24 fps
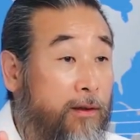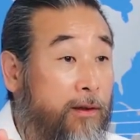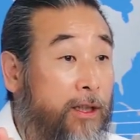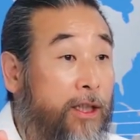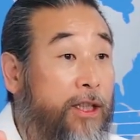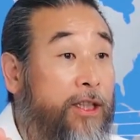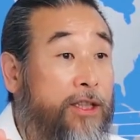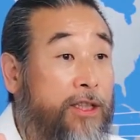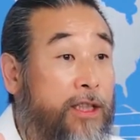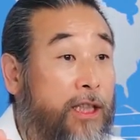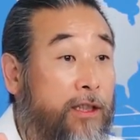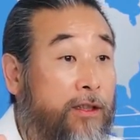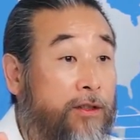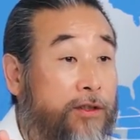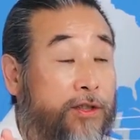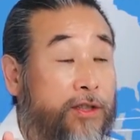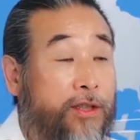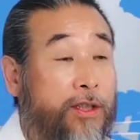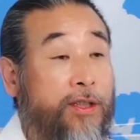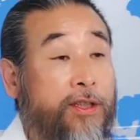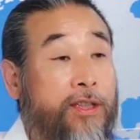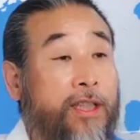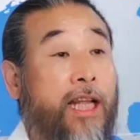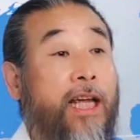인자는
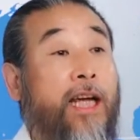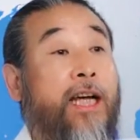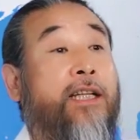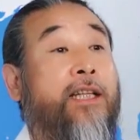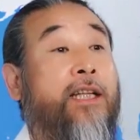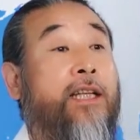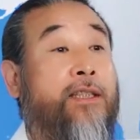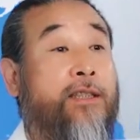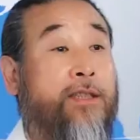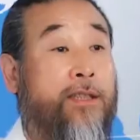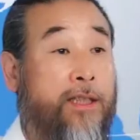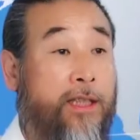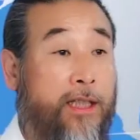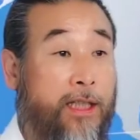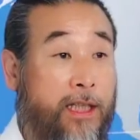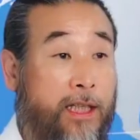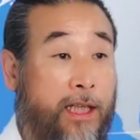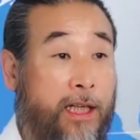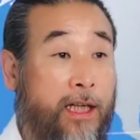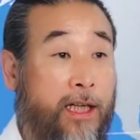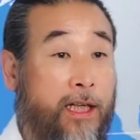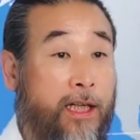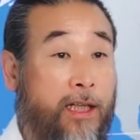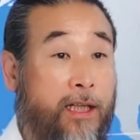쓸 때가
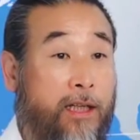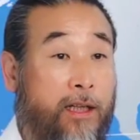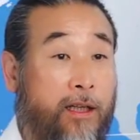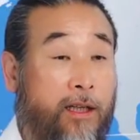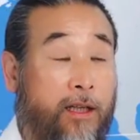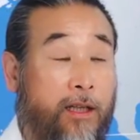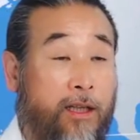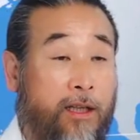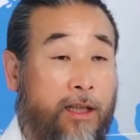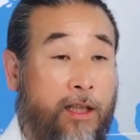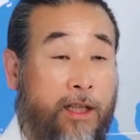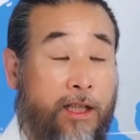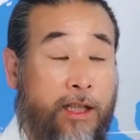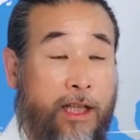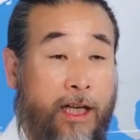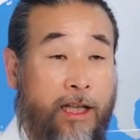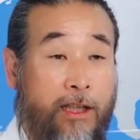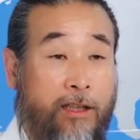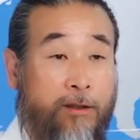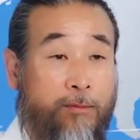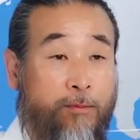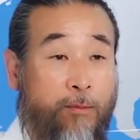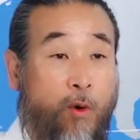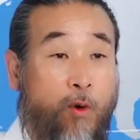됐으니까
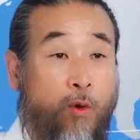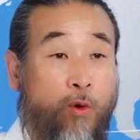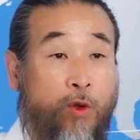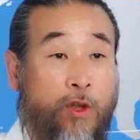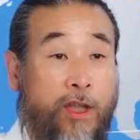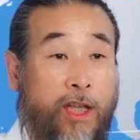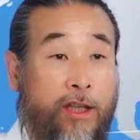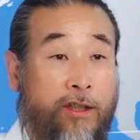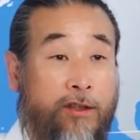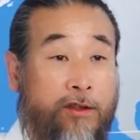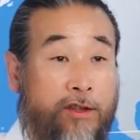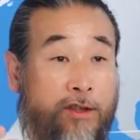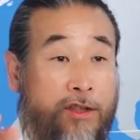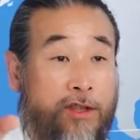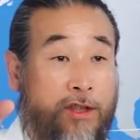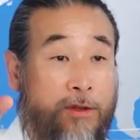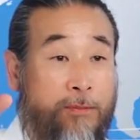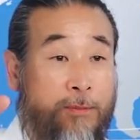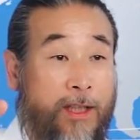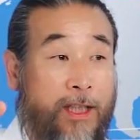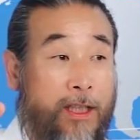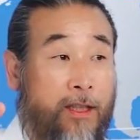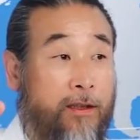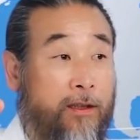이때까지 모을
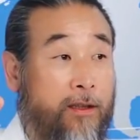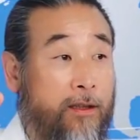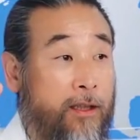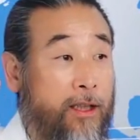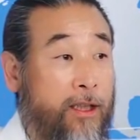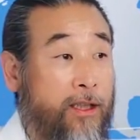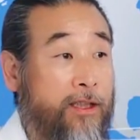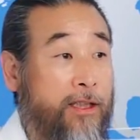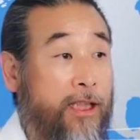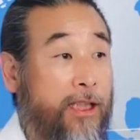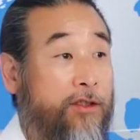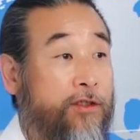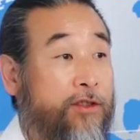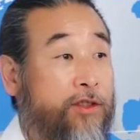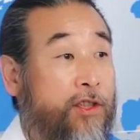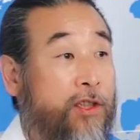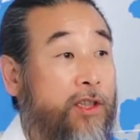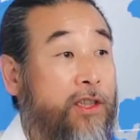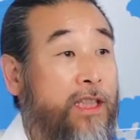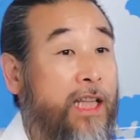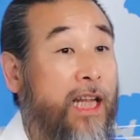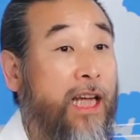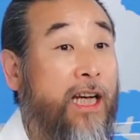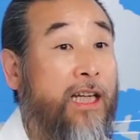때였었지만 인자는
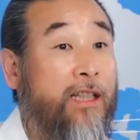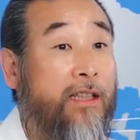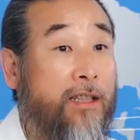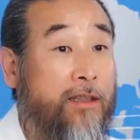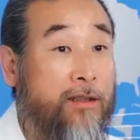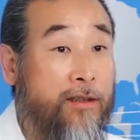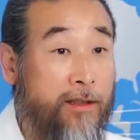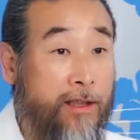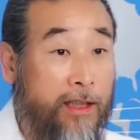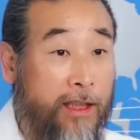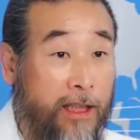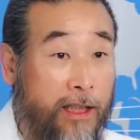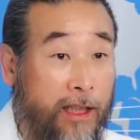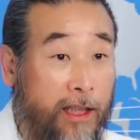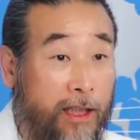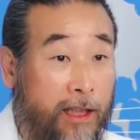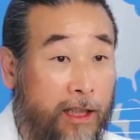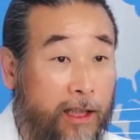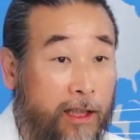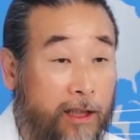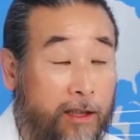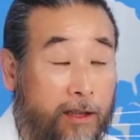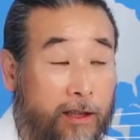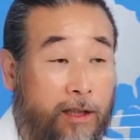쓸 때가 됐으니까
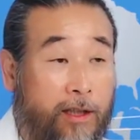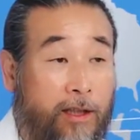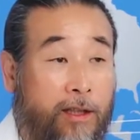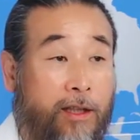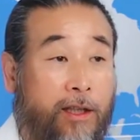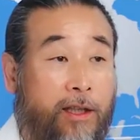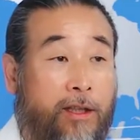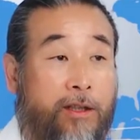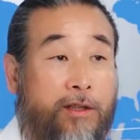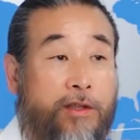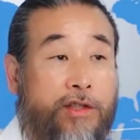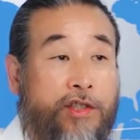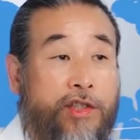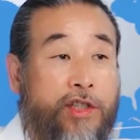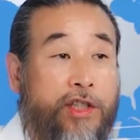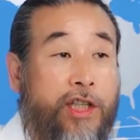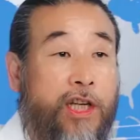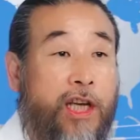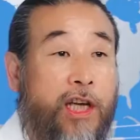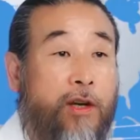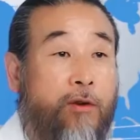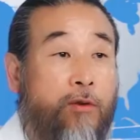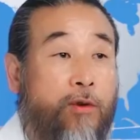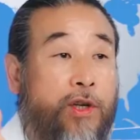이걸
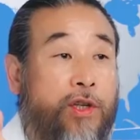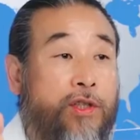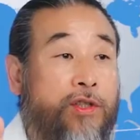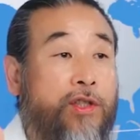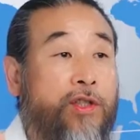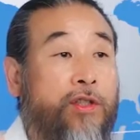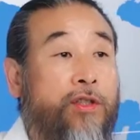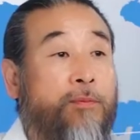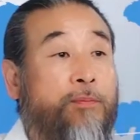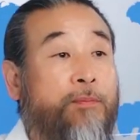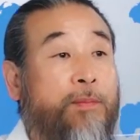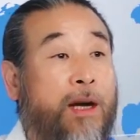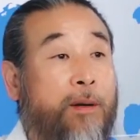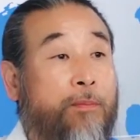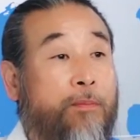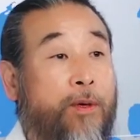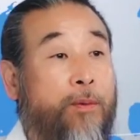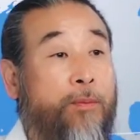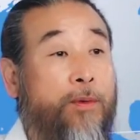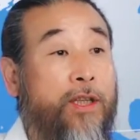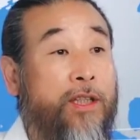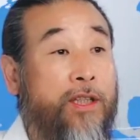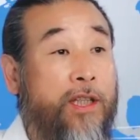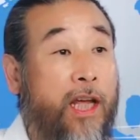지혜롭게 쓰는
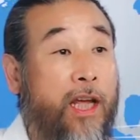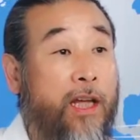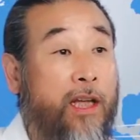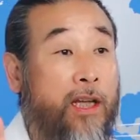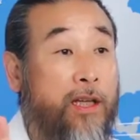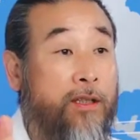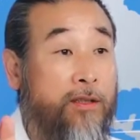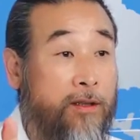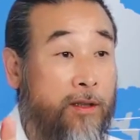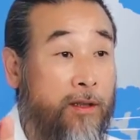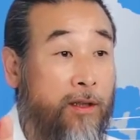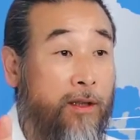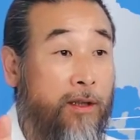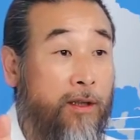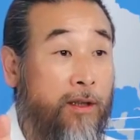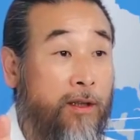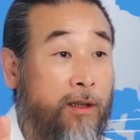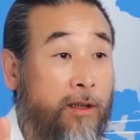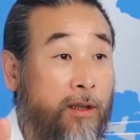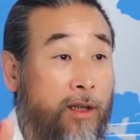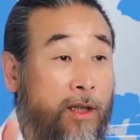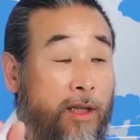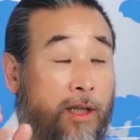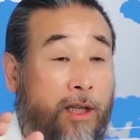방법을 택해서
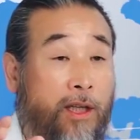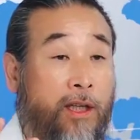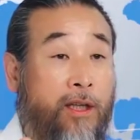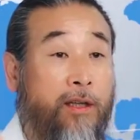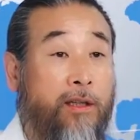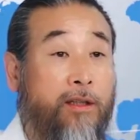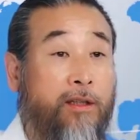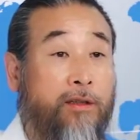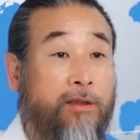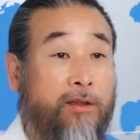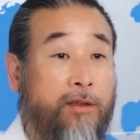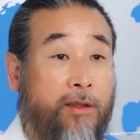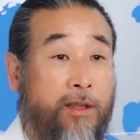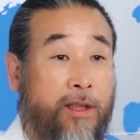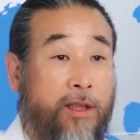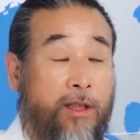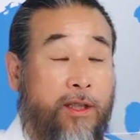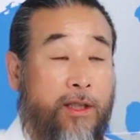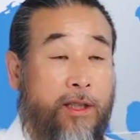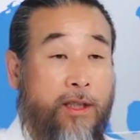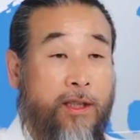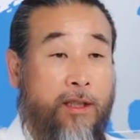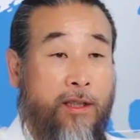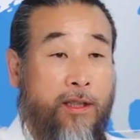이런 것들이